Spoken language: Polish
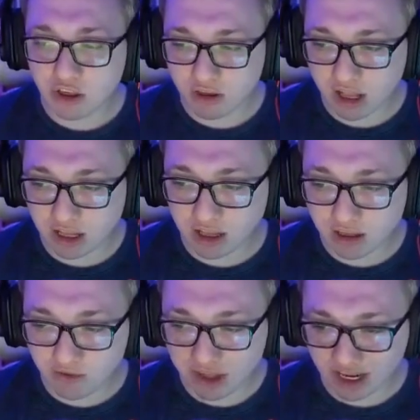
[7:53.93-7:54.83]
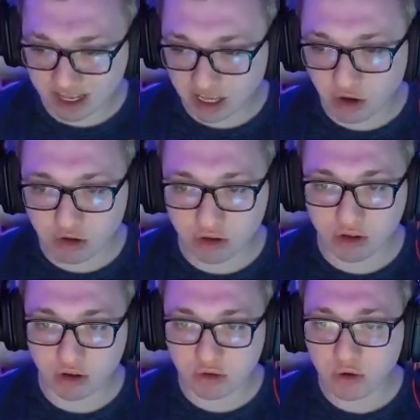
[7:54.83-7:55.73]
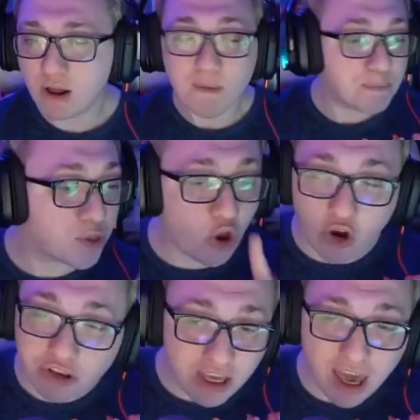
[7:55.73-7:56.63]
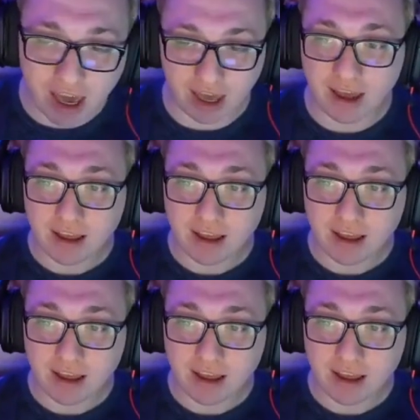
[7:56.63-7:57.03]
że daliście wystarczająco sosu, to nie!